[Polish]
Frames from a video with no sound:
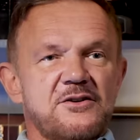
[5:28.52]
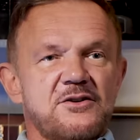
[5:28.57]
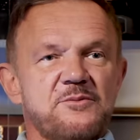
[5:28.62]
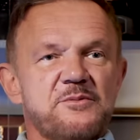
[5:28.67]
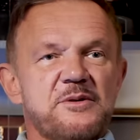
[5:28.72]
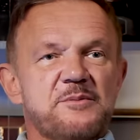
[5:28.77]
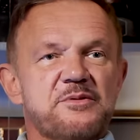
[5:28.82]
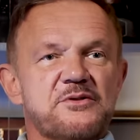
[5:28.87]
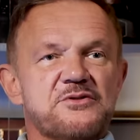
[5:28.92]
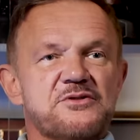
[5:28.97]

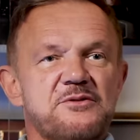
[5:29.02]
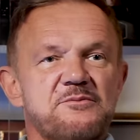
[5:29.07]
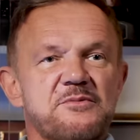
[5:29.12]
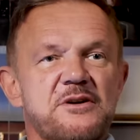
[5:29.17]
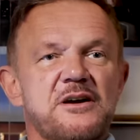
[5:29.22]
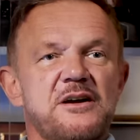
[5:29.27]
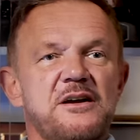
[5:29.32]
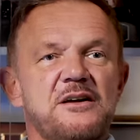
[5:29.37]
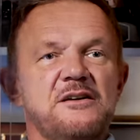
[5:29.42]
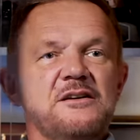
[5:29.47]
robię
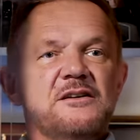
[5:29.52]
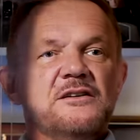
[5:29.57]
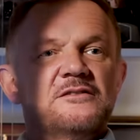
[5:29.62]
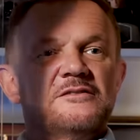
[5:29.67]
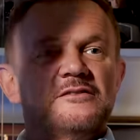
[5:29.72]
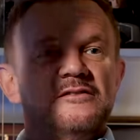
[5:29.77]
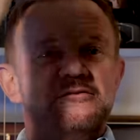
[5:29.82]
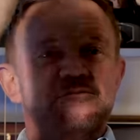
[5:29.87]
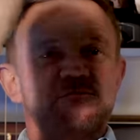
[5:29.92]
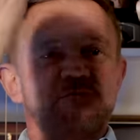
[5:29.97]
poziomkę i
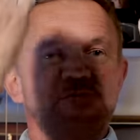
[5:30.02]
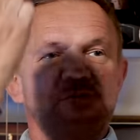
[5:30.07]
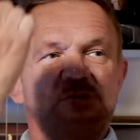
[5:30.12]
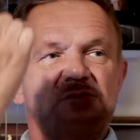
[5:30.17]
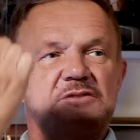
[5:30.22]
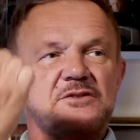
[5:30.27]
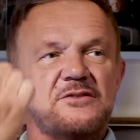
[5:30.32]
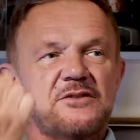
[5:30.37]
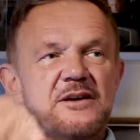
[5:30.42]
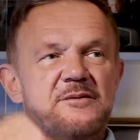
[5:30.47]

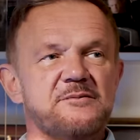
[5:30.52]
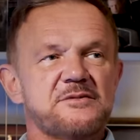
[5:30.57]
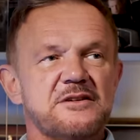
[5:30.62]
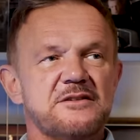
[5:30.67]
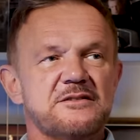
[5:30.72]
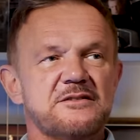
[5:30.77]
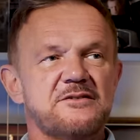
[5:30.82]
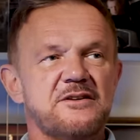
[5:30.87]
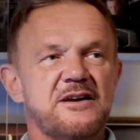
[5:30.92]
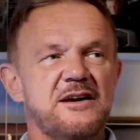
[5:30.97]
podciągam się
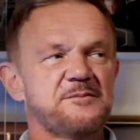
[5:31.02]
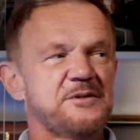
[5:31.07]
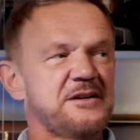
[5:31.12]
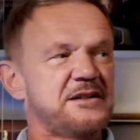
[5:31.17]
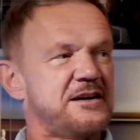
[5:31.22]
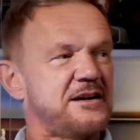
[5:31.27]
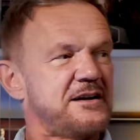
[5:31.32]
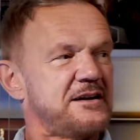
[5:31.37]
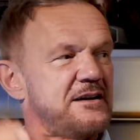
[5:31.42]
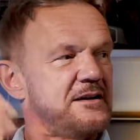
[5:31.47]
z nogami
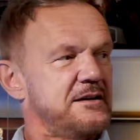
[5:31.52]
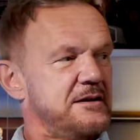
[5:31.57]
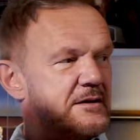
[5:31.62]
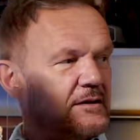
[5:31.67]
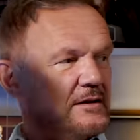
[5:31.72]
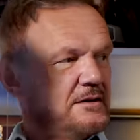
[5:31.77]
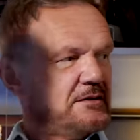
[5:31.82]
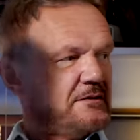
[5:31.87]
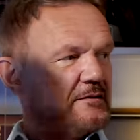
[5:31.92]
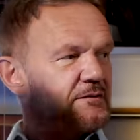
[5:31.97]
tak.
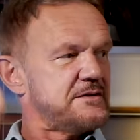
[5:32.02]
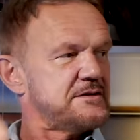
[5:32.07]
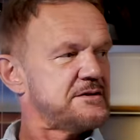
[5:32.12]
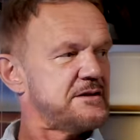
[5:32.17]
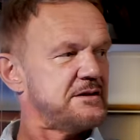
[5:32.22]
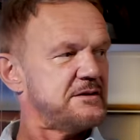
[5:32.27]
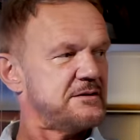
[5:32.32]
Dzień